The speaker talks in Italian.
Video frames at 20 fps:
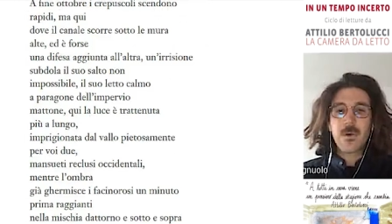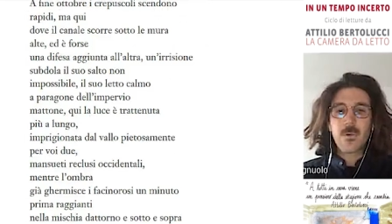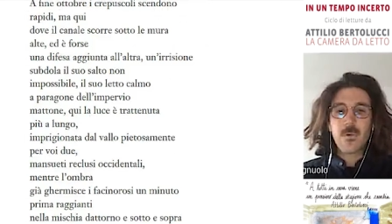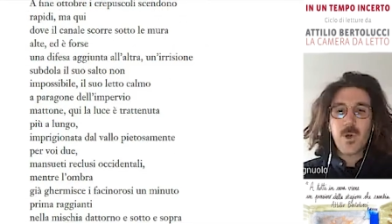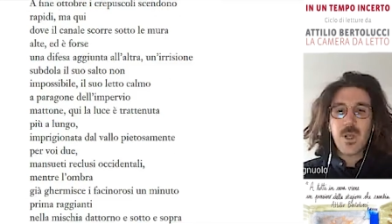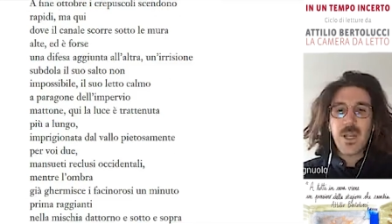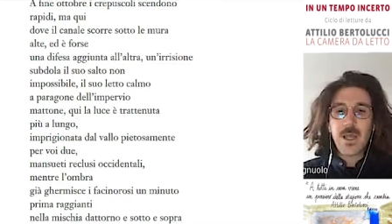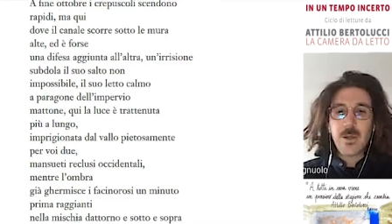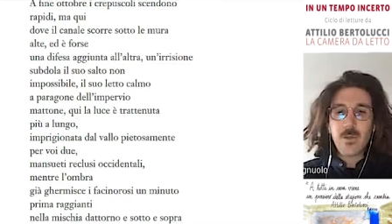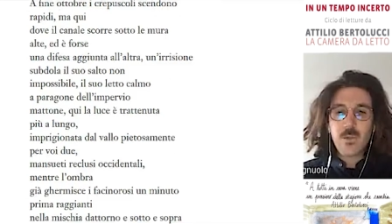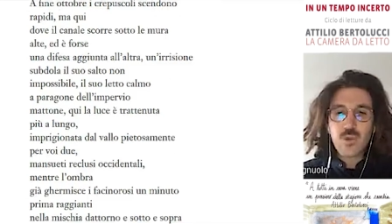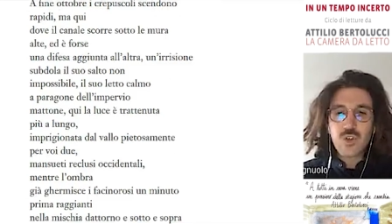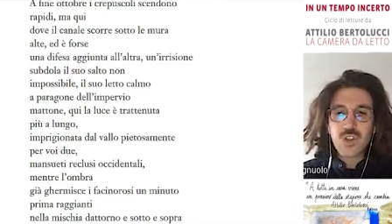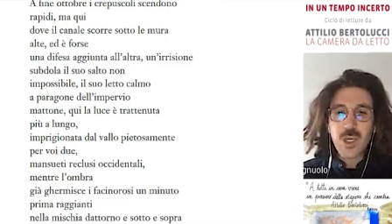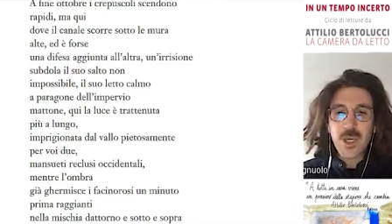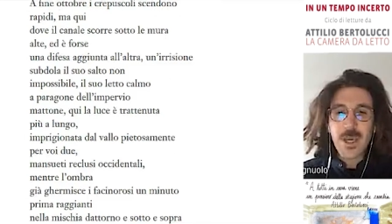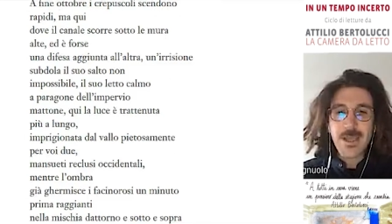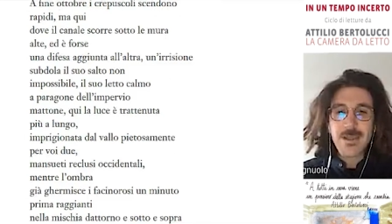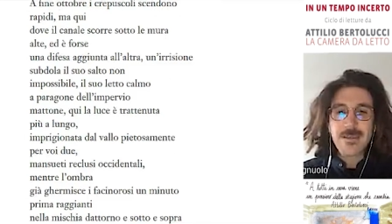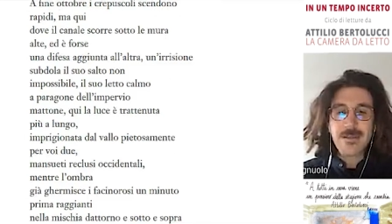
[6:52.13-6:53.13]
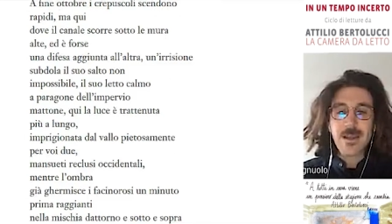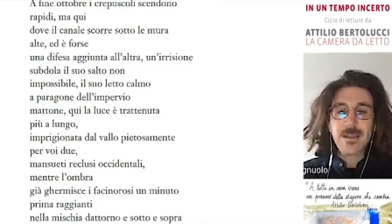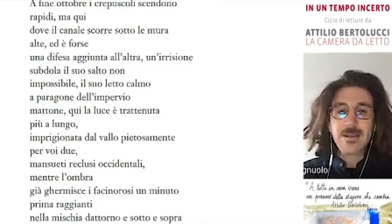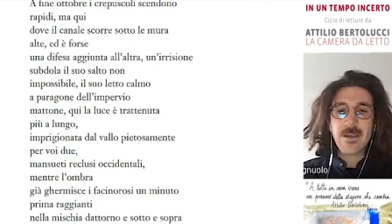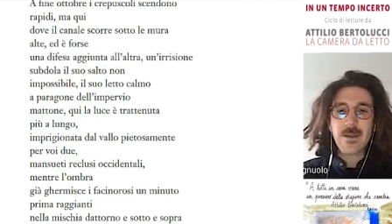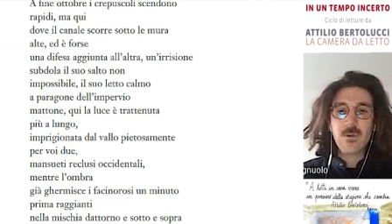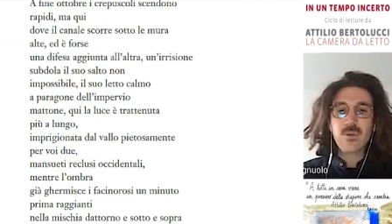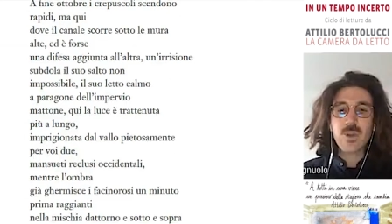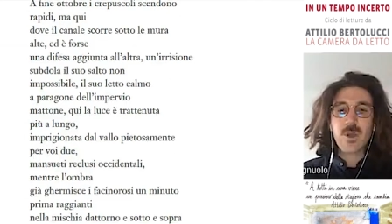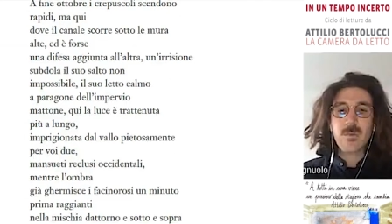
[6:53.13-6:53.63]
Qui la luce è
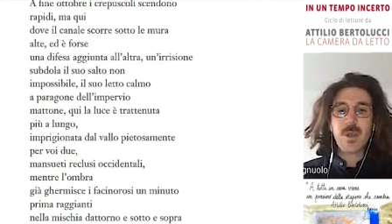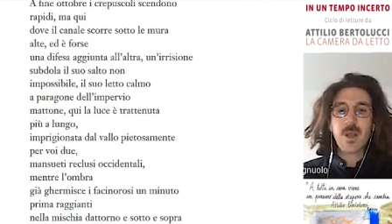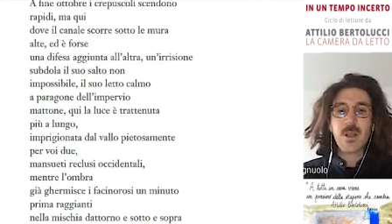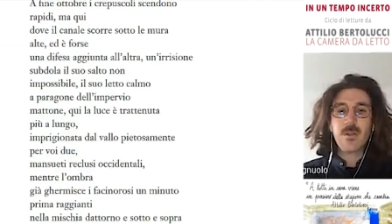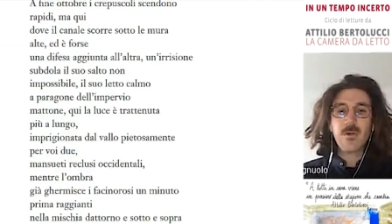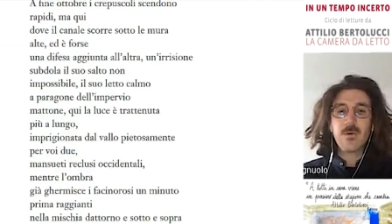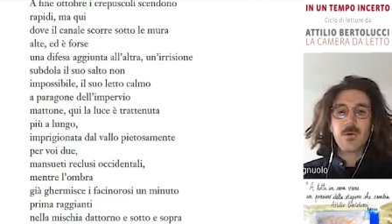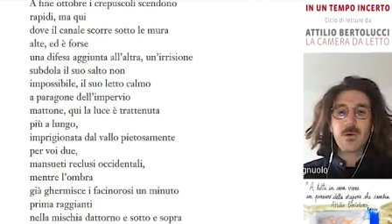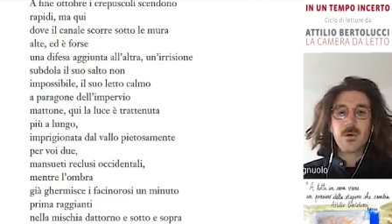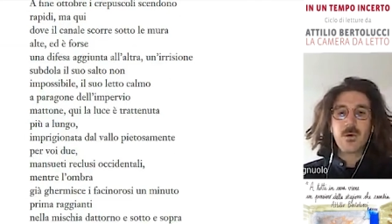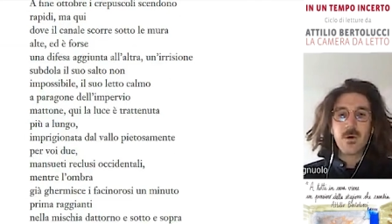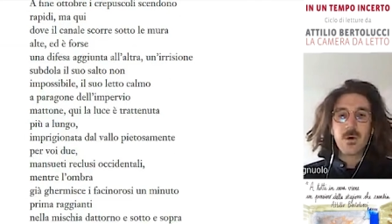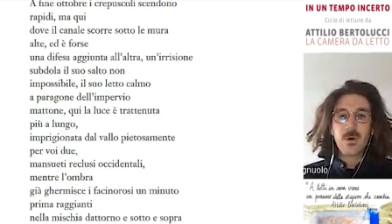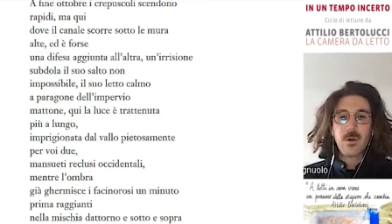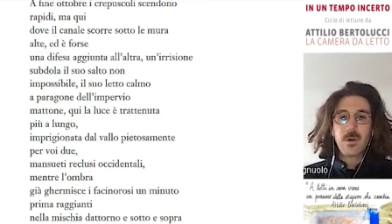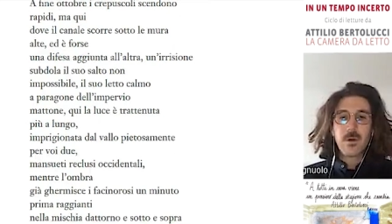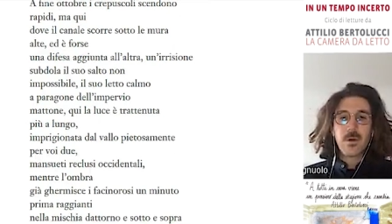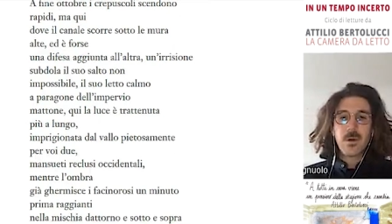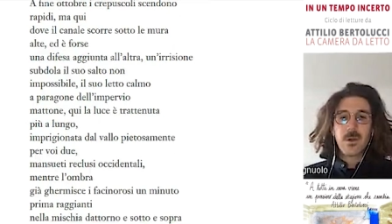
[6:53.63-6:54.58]
trattenuta più a lungo